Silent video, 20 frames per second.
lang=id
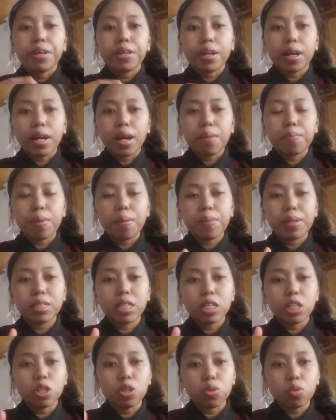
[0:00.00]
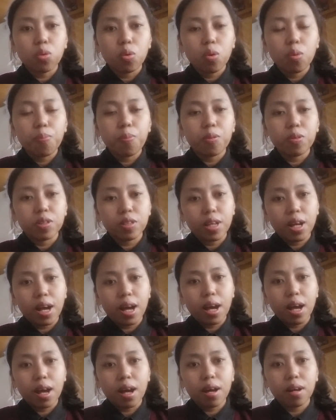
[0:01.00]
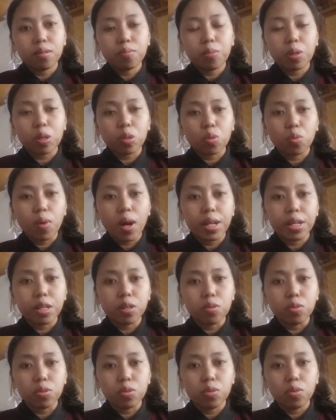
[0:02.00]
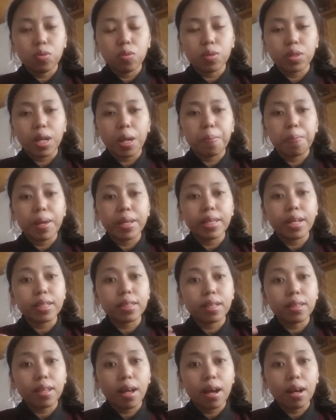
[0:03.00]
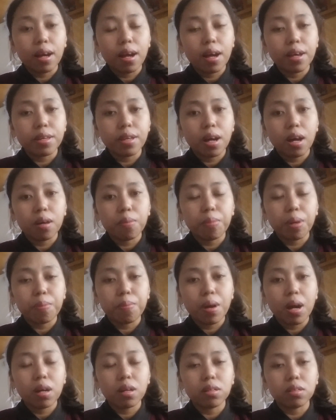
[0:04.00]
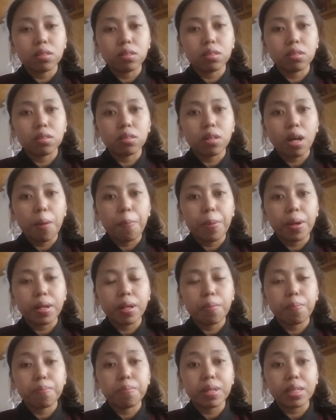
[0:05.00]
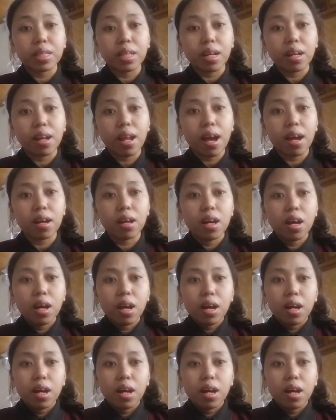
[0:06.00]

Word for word: ya kan Mama Jad itu punya mertua di gunung dan banyak tetangga yang memang eh, apa beternak